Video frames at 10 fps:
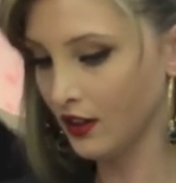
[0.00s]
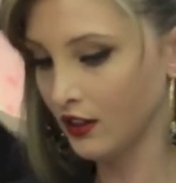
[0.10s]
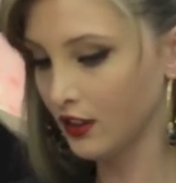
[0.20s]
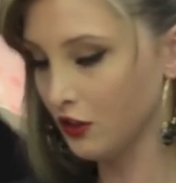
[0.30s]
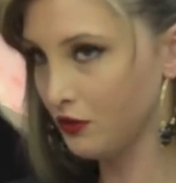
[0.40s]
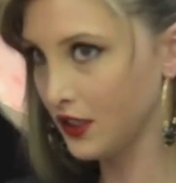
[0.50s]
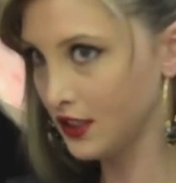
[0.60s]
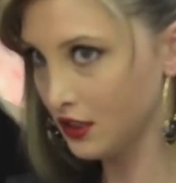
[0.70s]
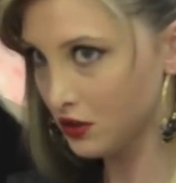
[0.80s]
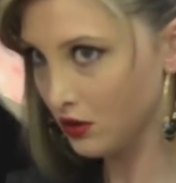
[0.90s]
Então, eu fiz
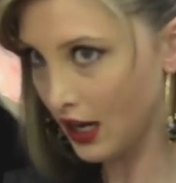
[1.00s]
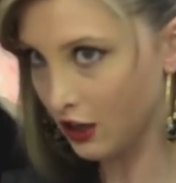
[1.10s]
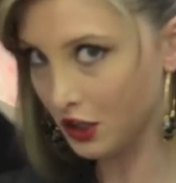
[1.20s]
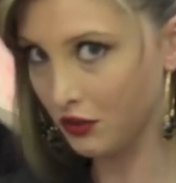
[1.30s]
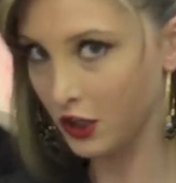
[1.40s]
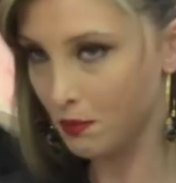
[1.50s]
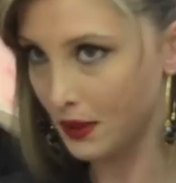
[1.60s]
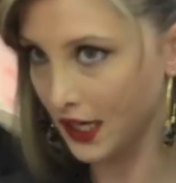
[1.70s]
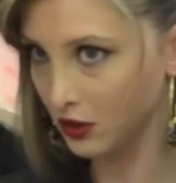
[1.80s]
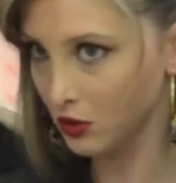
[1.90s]
isso, agora eu venho e
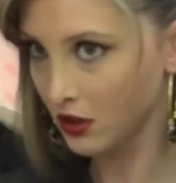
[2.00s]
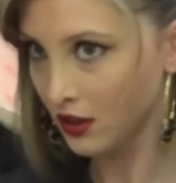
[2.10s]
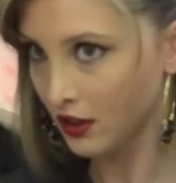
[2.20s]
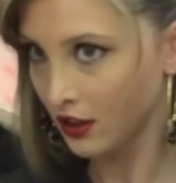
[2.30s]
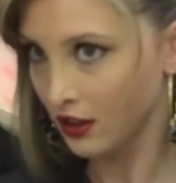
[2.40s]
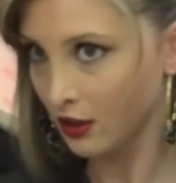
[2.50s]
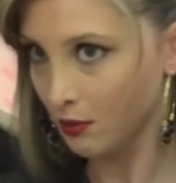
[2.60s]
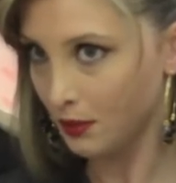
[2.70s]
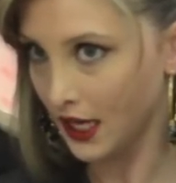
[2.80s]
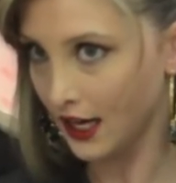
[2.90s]
prendo
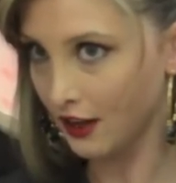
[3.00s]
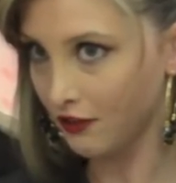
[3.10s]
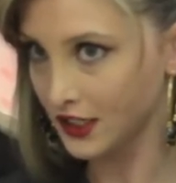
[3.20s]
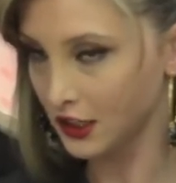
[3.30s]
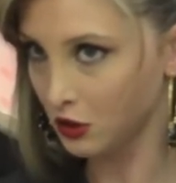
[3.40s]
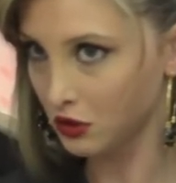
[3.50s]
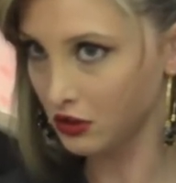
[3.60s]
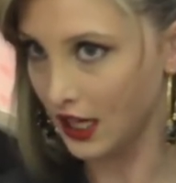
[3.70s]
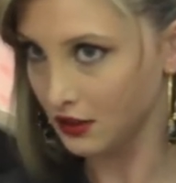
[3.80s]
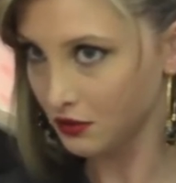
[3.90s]
pra fazer do
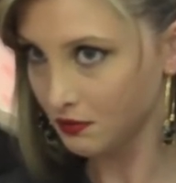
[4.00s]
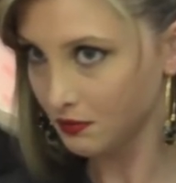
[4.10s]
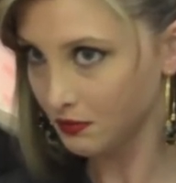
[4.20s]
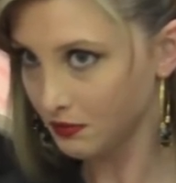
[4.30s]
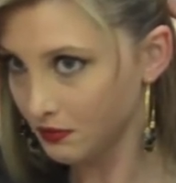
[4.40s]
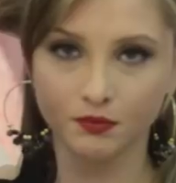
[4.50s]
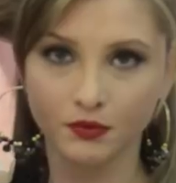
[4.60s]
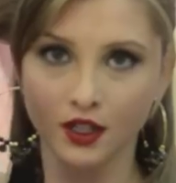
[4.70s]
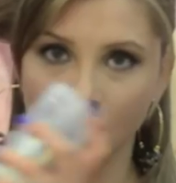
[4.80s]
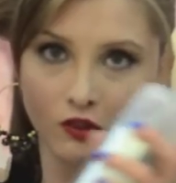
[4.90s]
outro lado.
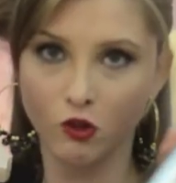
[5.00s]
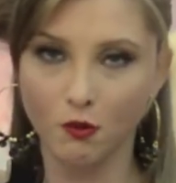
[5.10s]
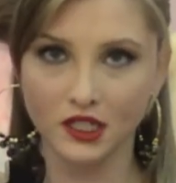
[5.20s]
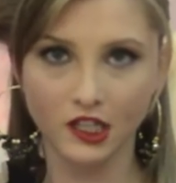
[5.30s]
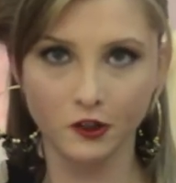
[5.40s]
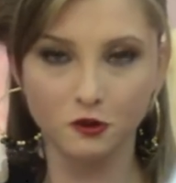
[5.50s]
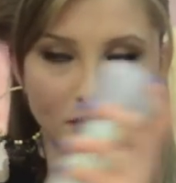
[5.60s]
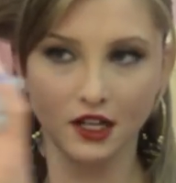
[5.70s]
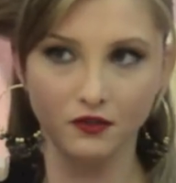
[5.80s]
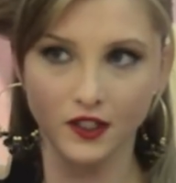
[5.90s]
Vou passar o
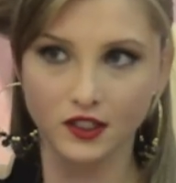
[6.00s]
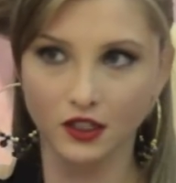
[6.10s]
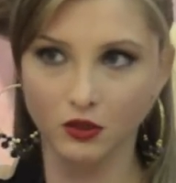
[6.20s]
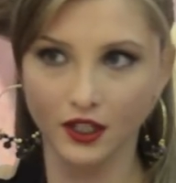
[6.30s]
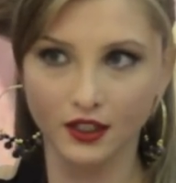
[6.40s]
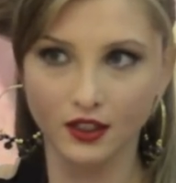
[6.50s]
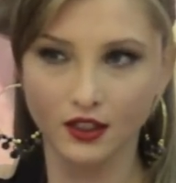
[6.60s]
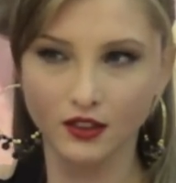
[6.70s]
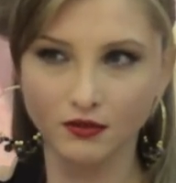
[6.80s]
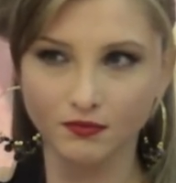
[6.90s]
spray fixador
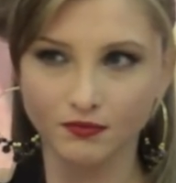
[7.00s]
aqui.